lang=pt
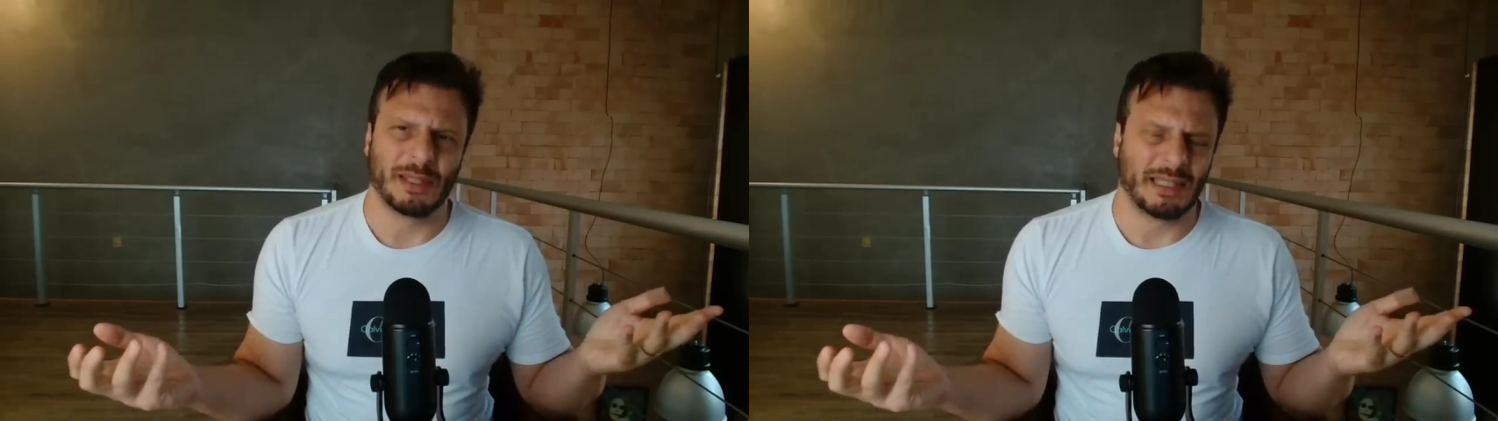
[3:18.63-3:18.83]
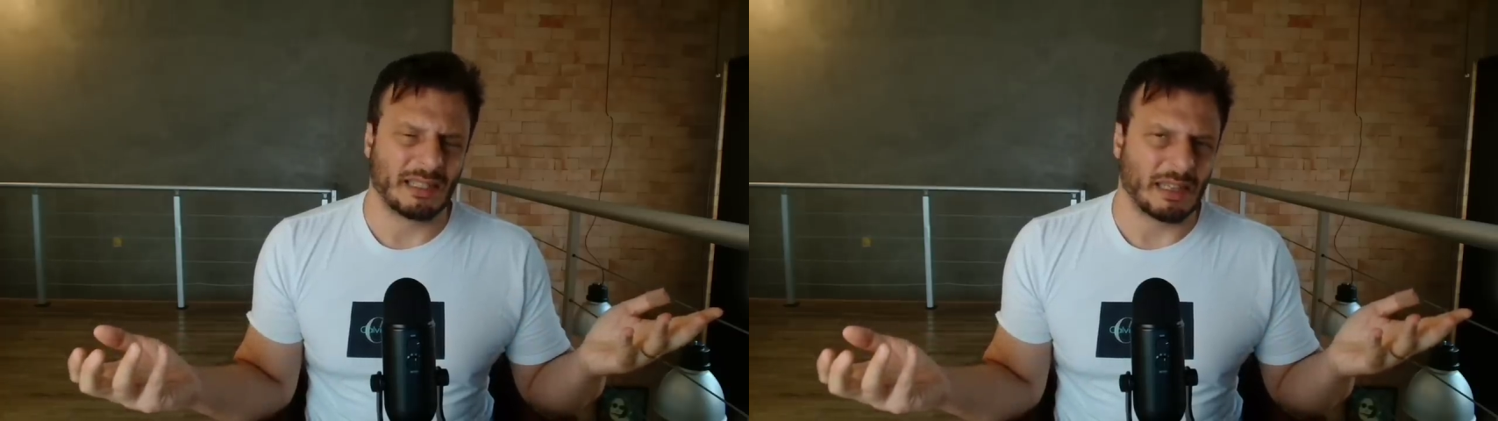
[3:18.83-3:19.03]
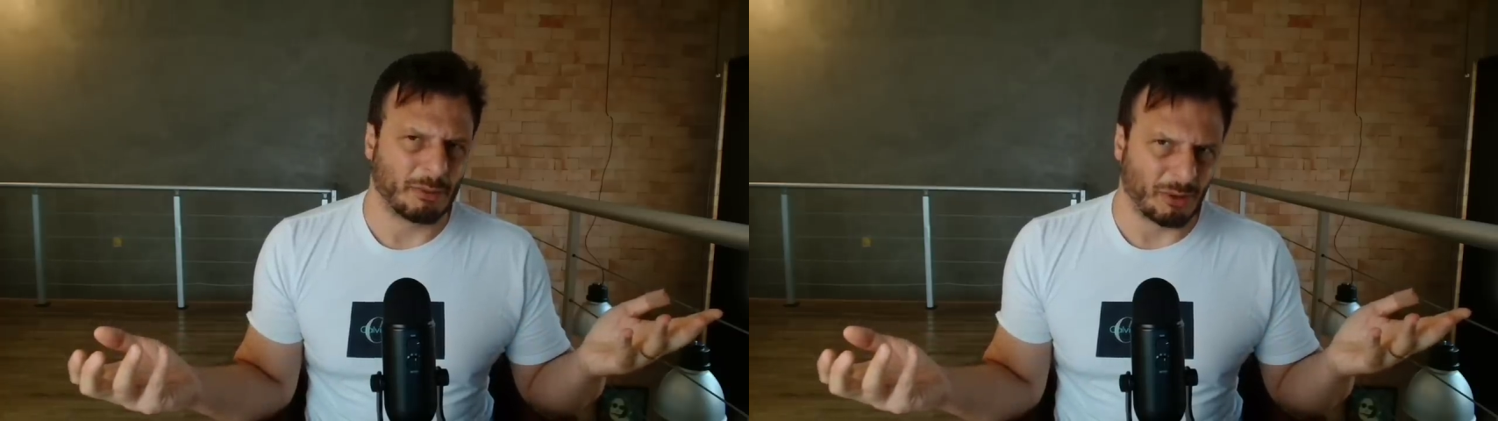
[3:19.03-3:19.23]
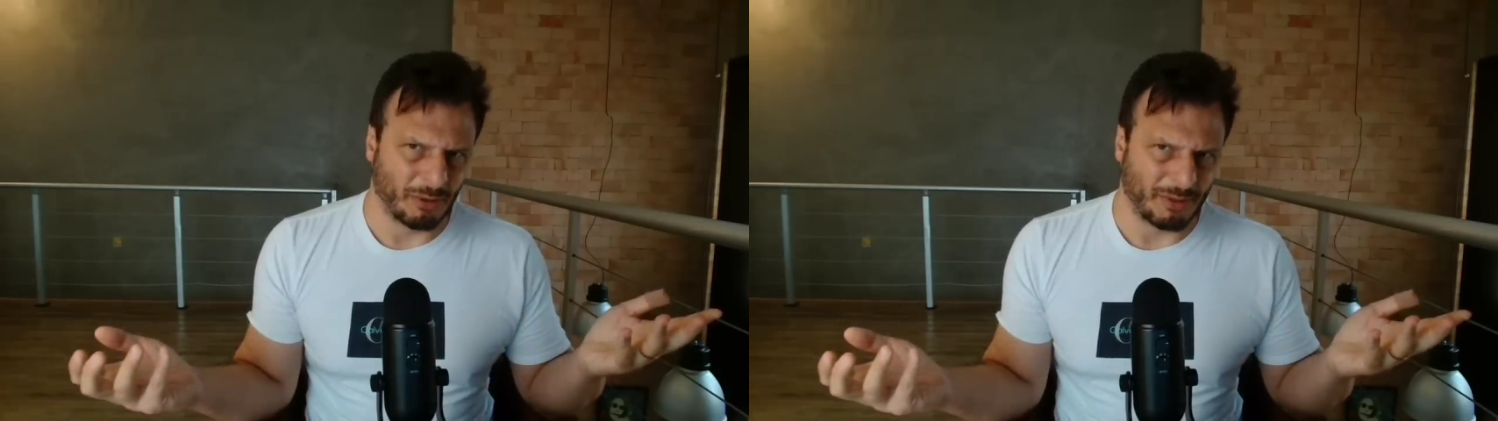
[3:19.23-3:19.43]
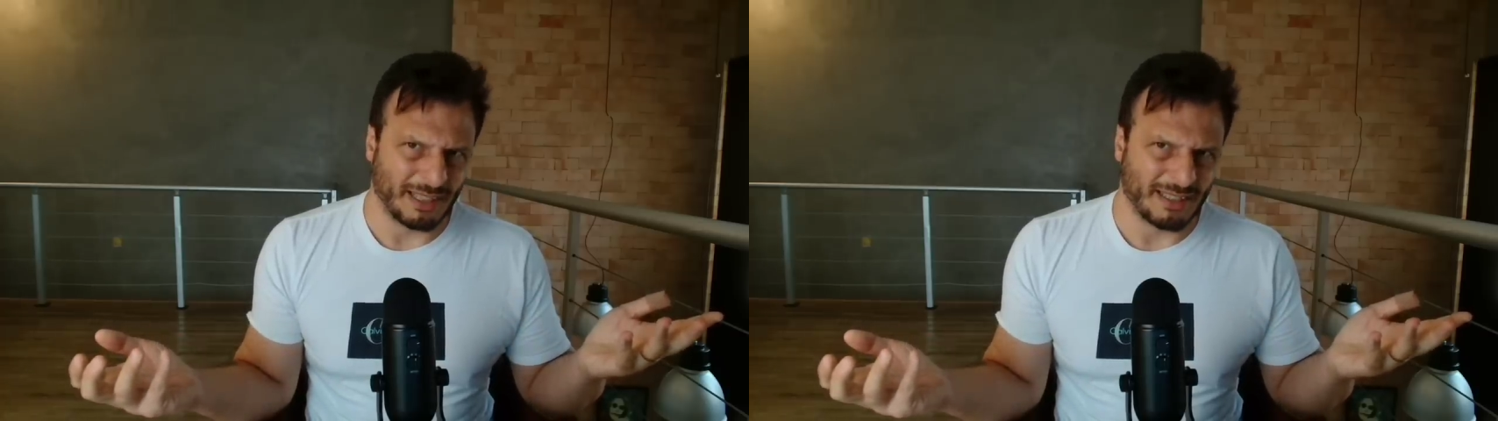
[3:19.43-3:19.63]
de
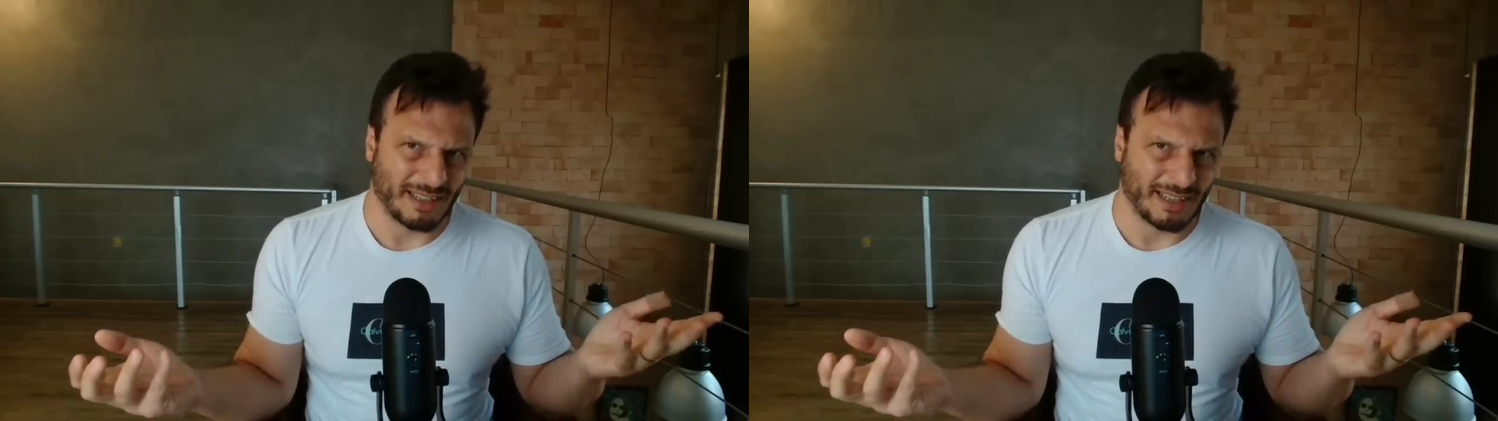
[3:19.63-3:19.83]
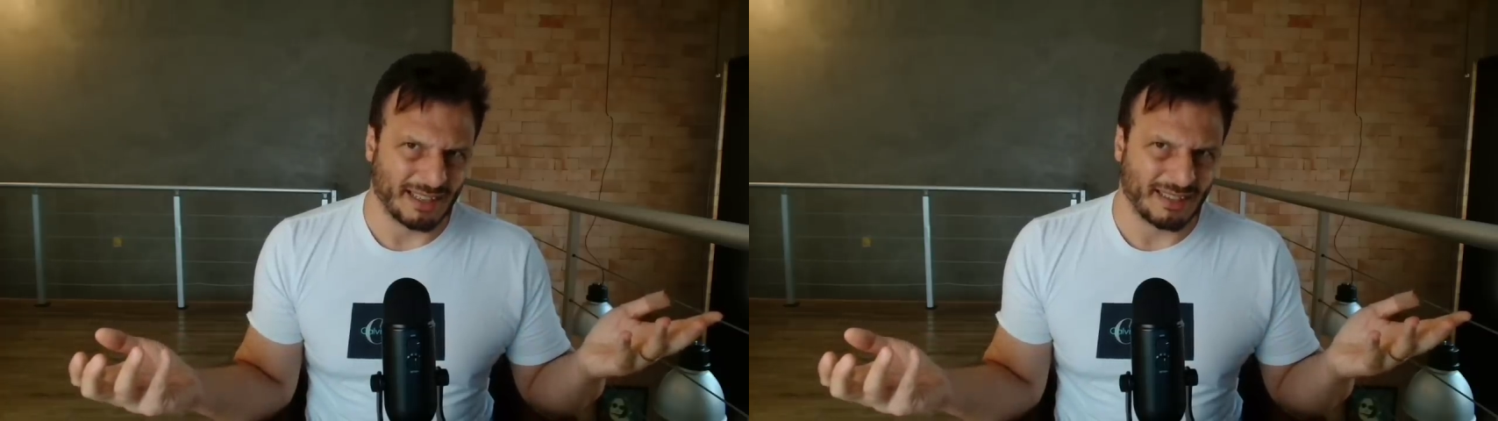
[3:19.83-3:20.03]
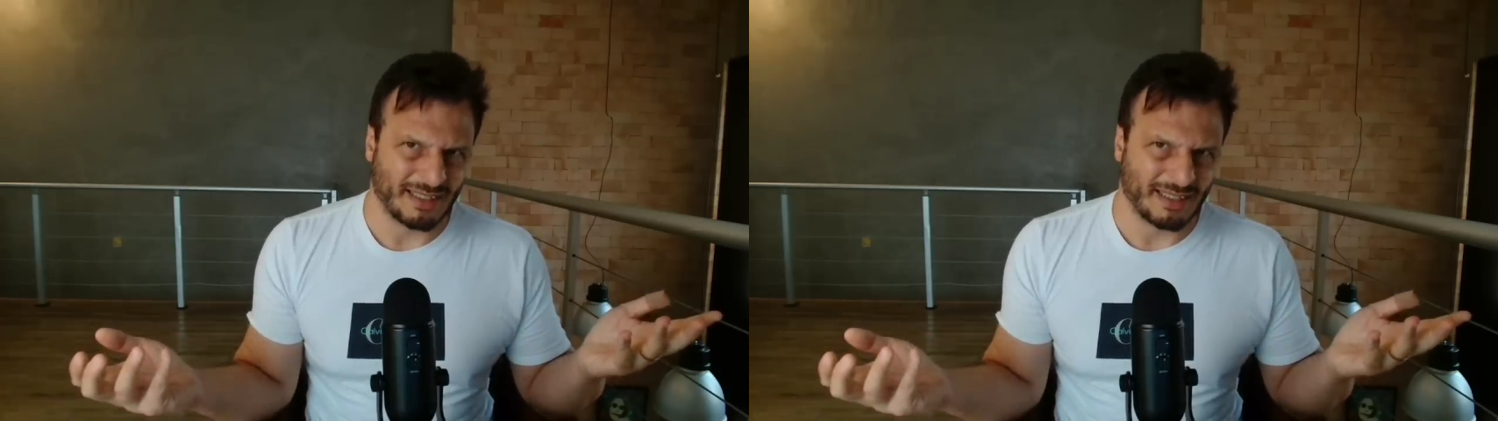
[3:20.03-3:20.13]
absorventes.